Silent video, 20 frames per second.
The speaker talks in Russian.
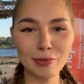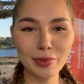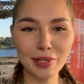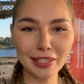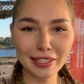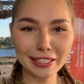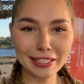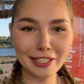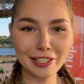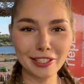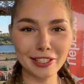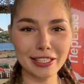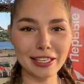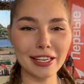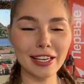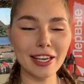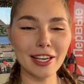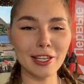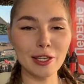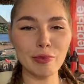У меня,
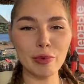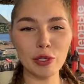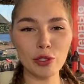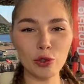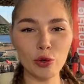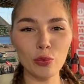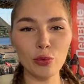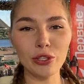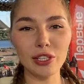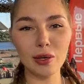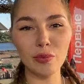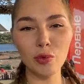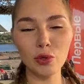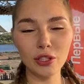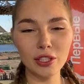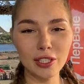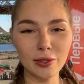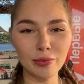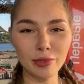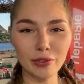конечно, небольшой опыт
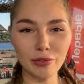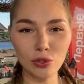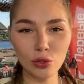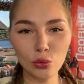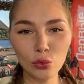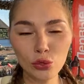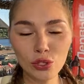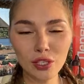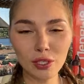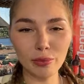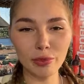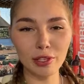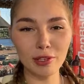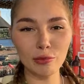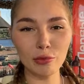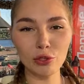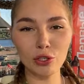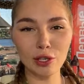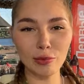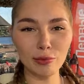работы именно в студии,
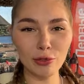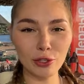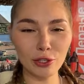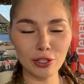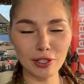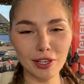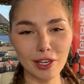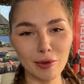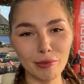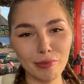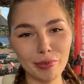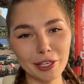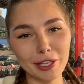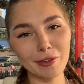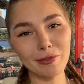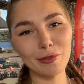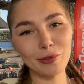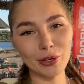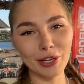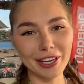потому что я больше
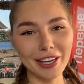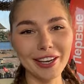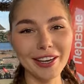полевой